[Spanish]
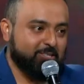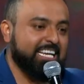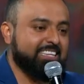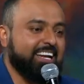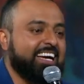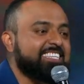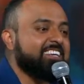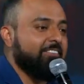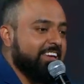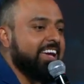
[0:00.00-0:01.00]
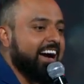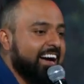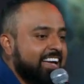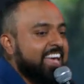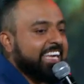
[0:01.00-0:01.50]
Satanás
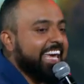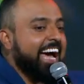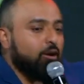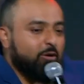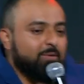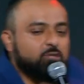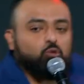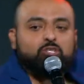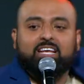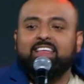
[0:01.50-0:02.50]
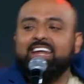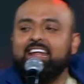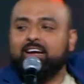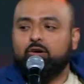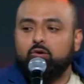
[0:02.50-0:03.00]
sabía que algo iba a suceder en
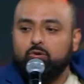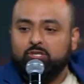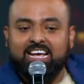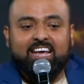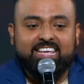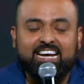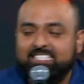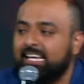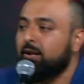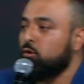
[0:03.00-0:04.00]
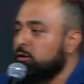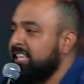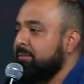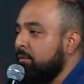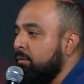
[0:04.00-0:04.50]
la cruz y hasta el
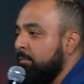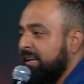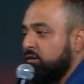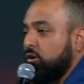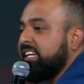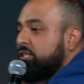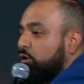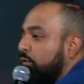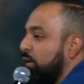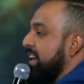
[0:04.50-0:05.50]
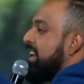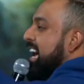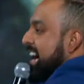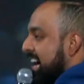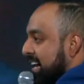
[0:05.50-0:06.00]
último momento quiso
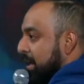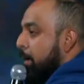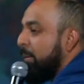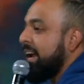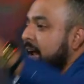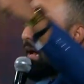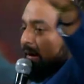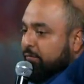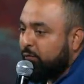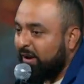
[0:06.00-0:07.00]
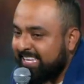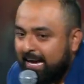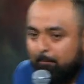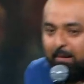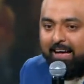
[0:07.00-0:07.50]
frenar para lo que fue
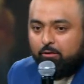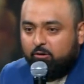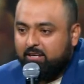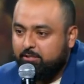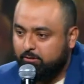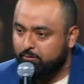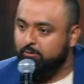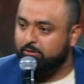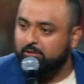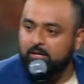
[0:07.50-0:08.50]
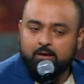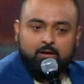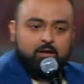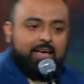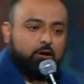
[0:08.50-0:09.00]
llamado Jesús.
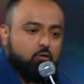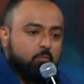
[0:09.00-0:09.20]
En un